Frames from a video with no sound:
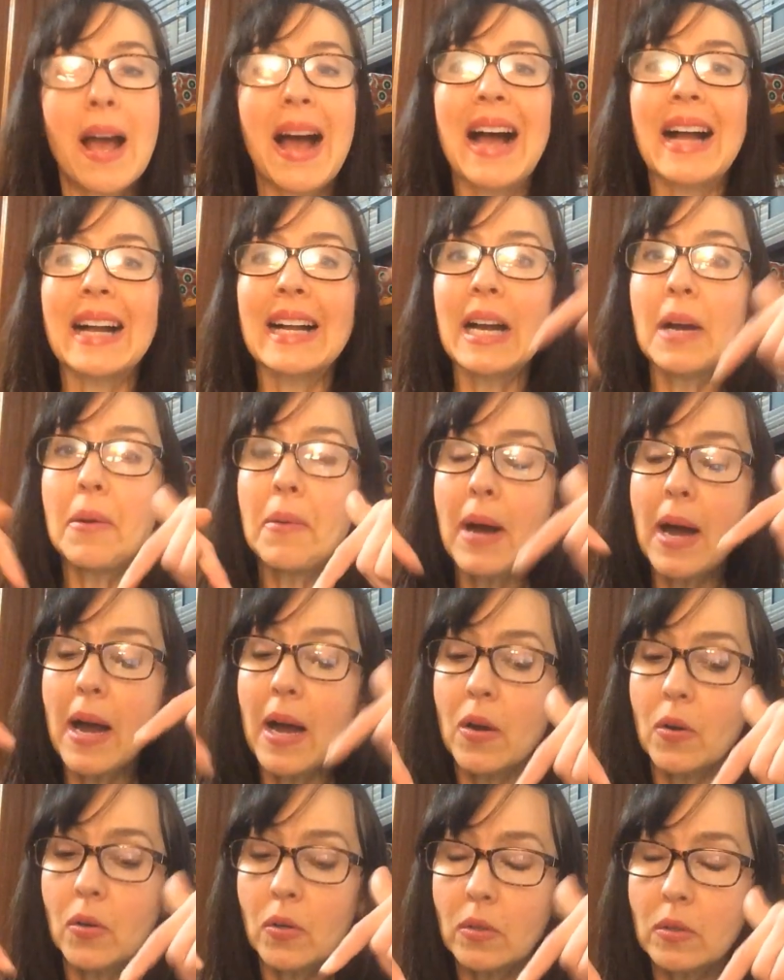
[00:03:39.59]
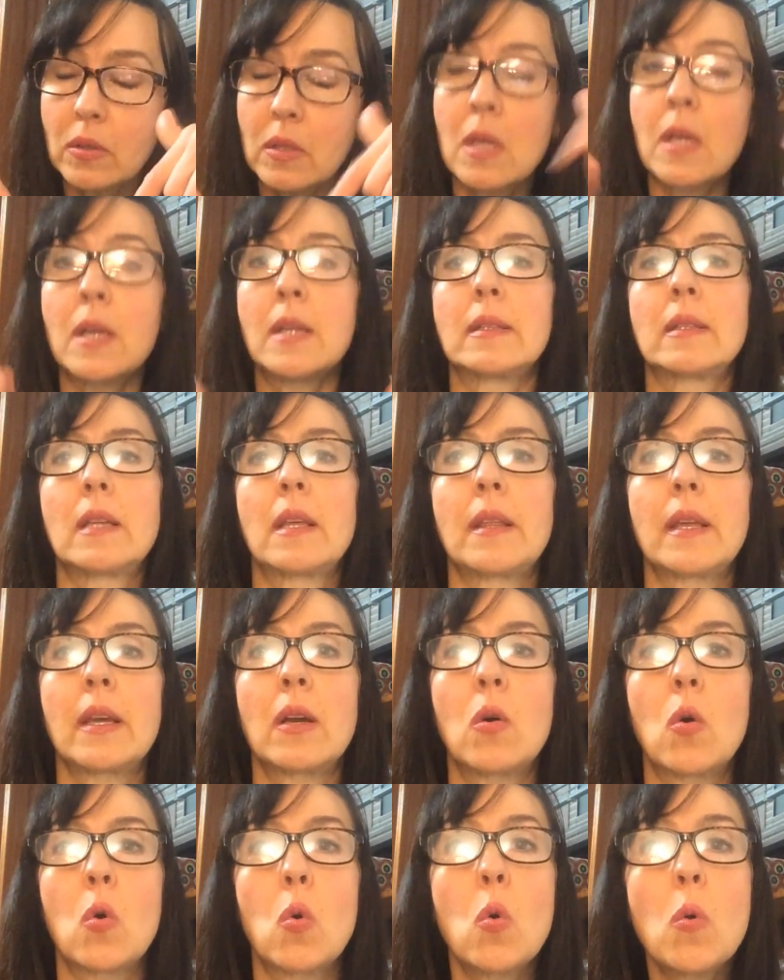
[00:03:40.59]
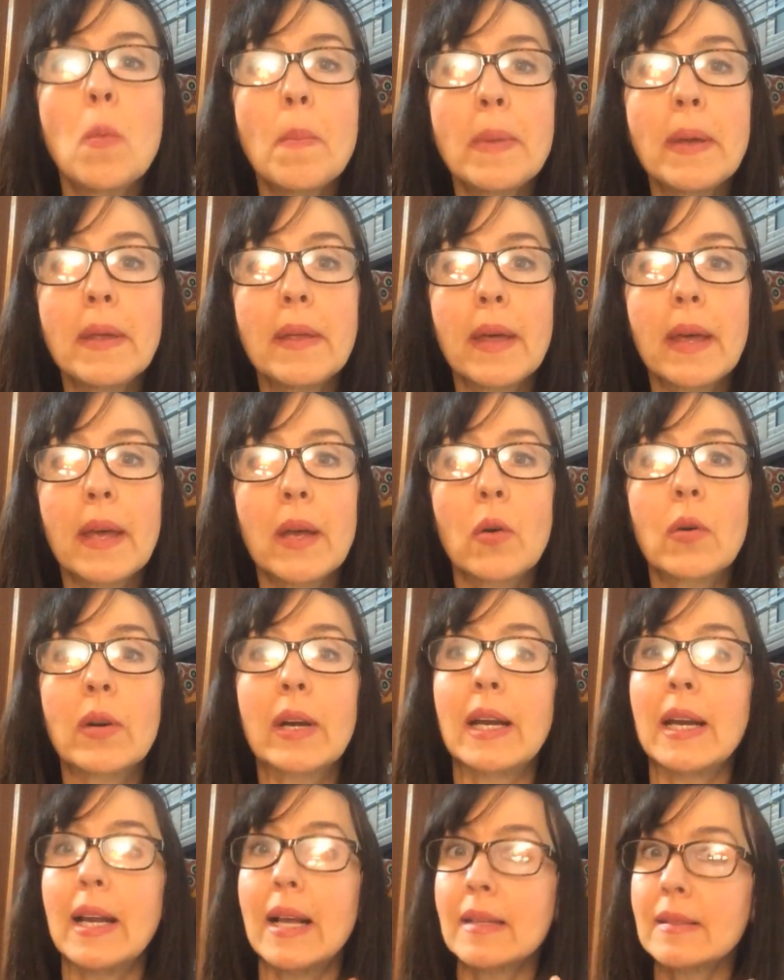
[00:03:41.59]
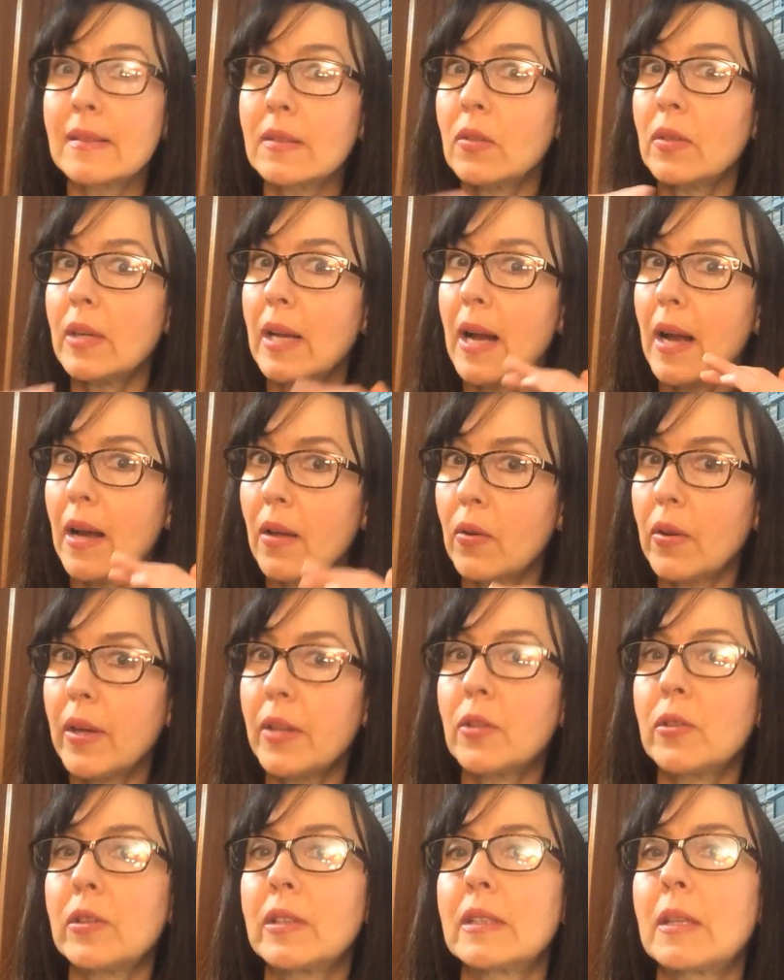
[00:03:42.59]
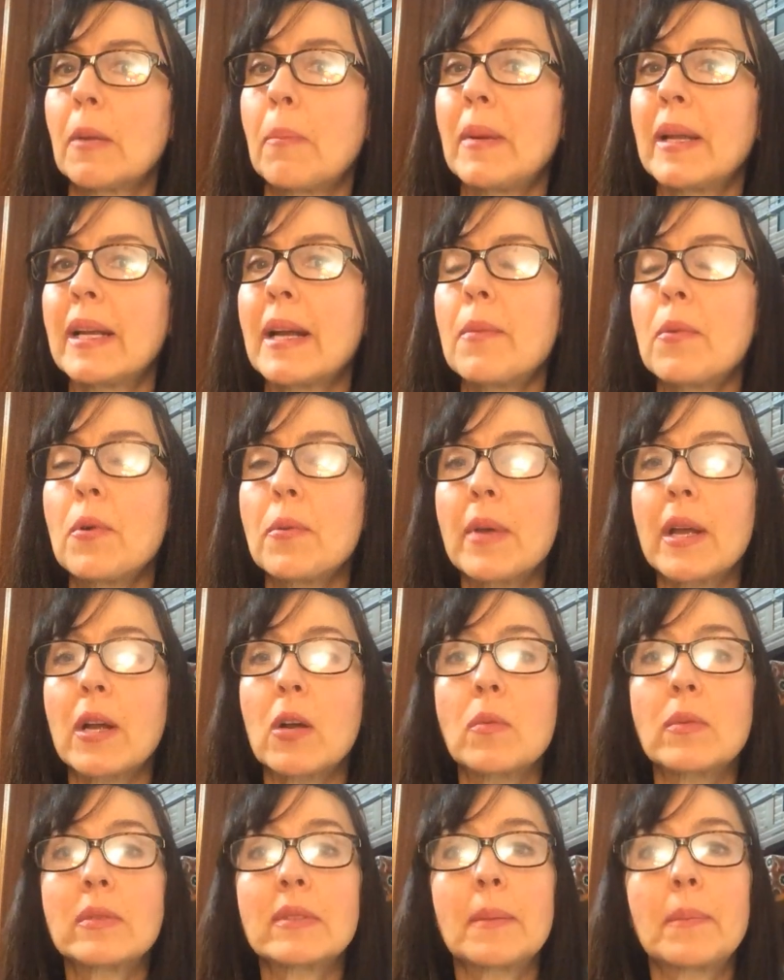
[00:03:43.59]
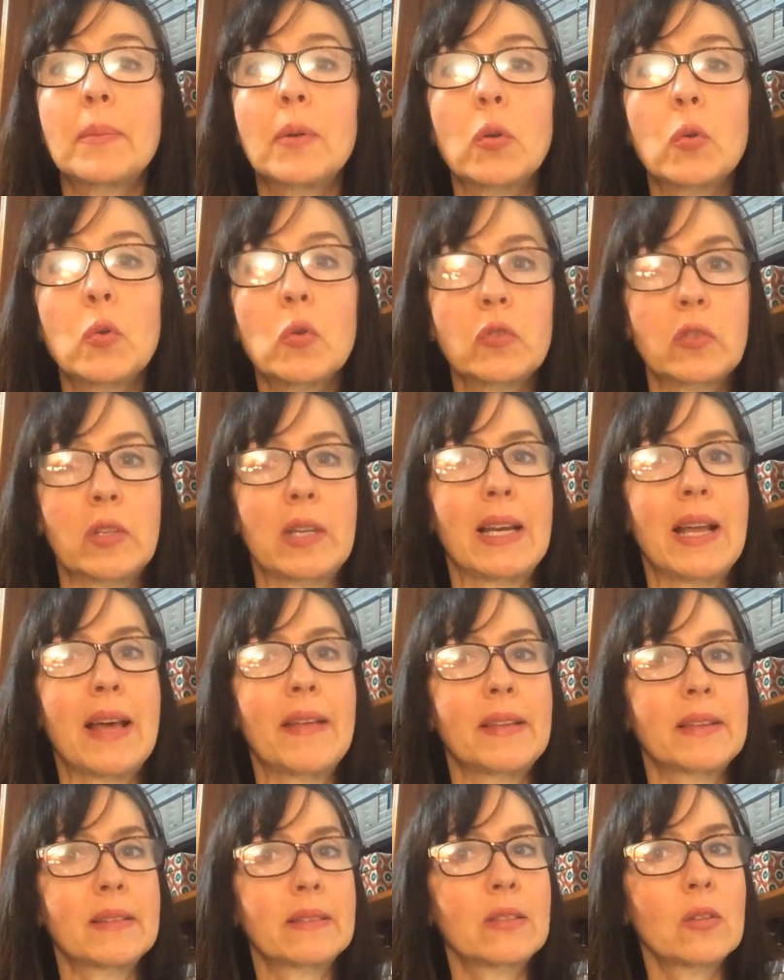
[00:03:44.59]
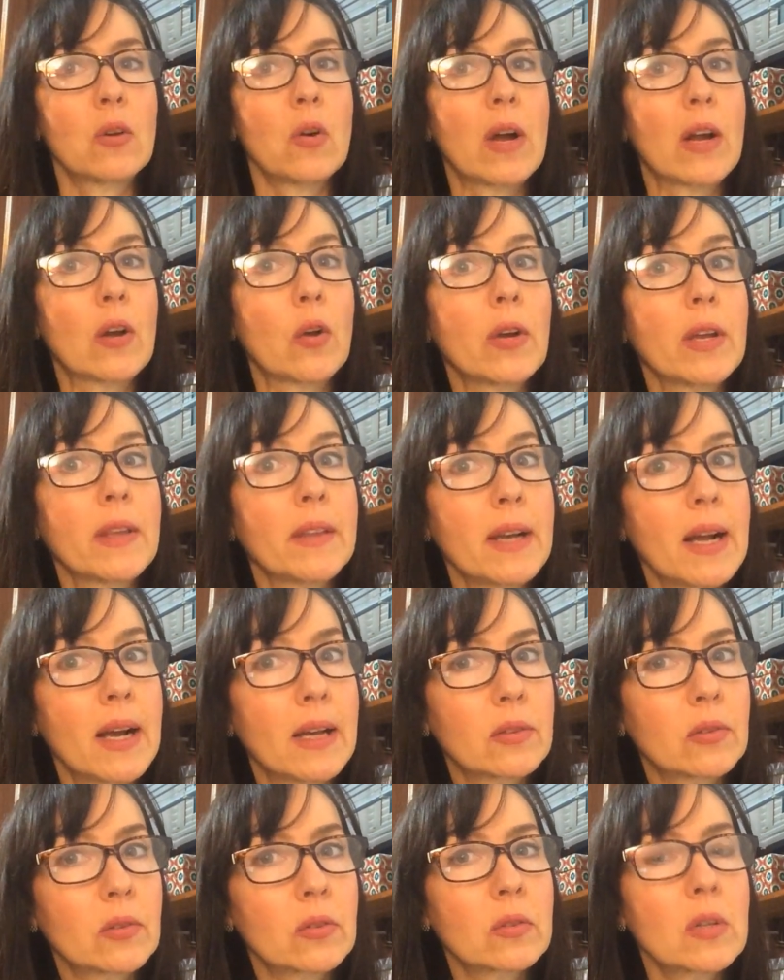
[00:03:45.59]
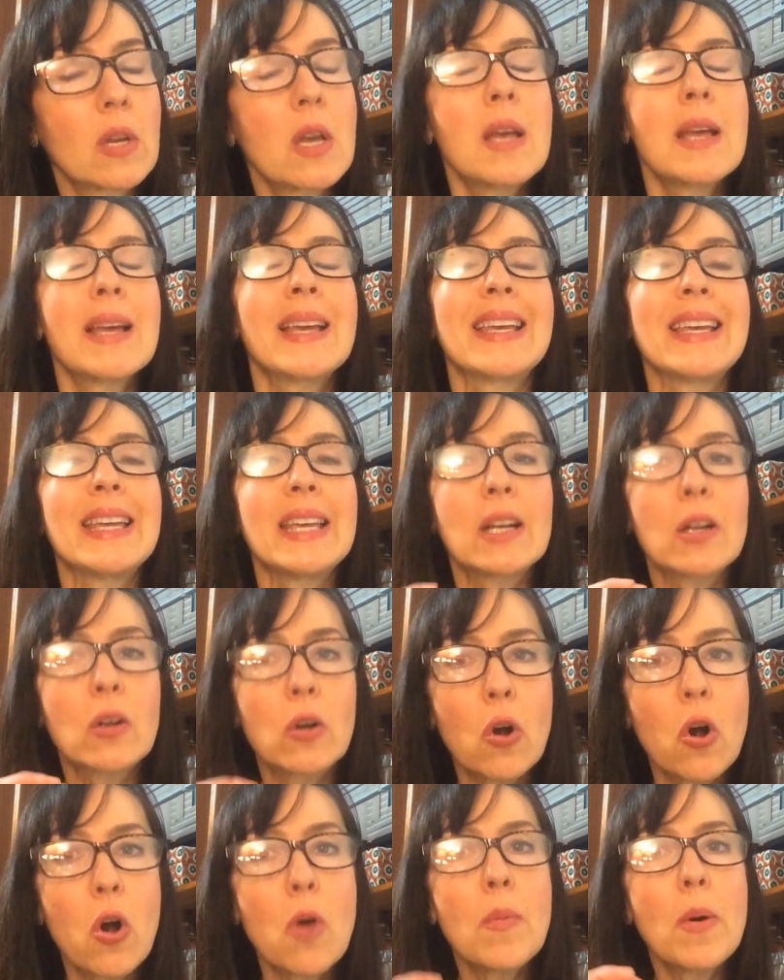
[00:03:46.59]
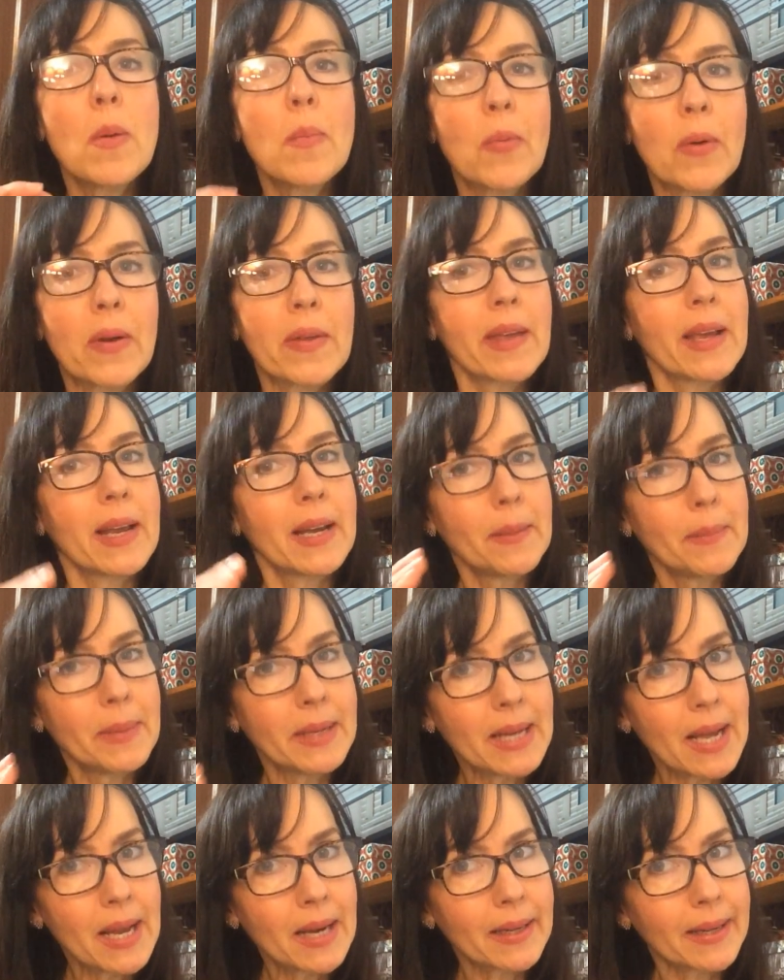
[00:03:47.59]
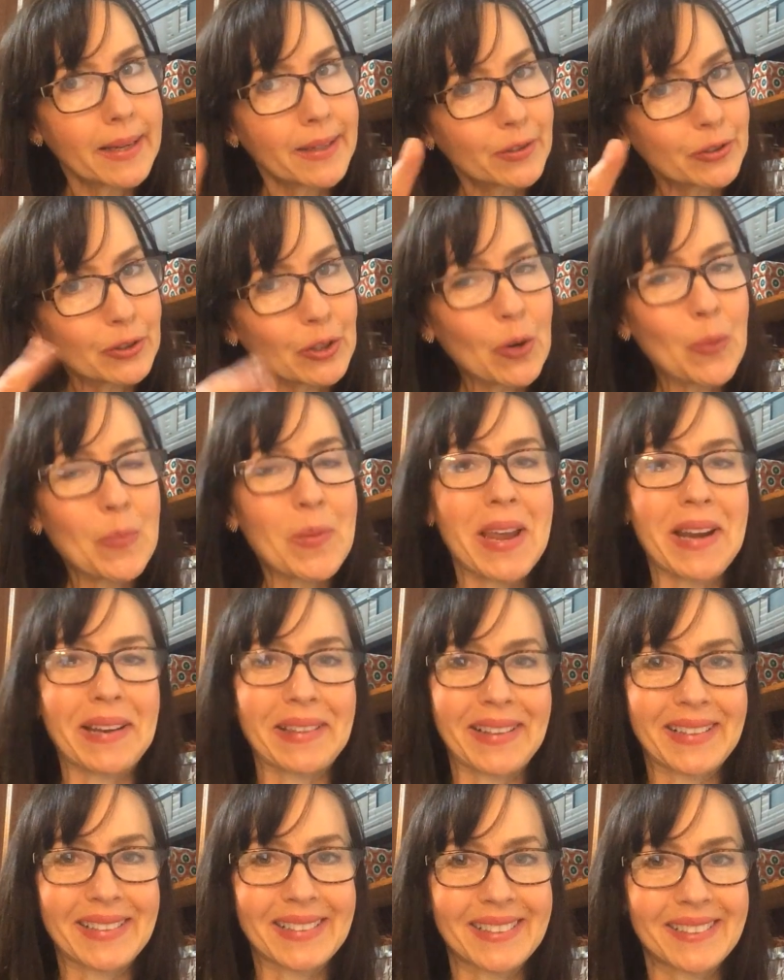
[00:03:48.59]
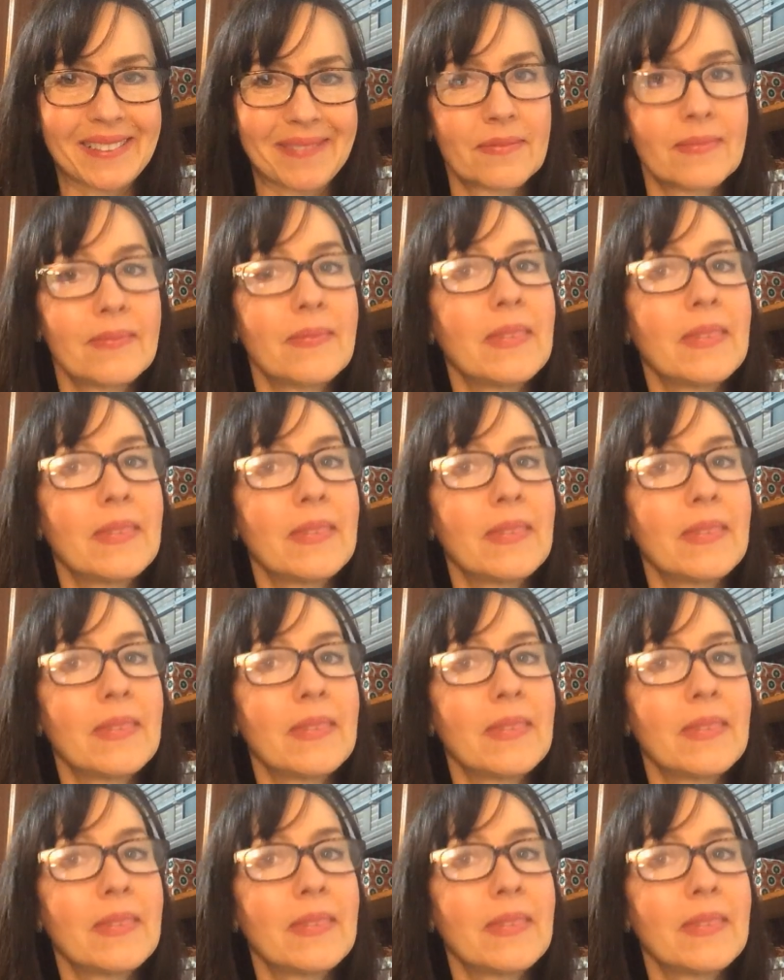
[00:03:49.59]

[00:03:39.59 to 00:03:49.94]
Acá abajo te dejo un video relacionado en donde te explica muy bien cómo se produce la adicción a los hidratos y cómo puedes eliminarlas, no te lo pierdas.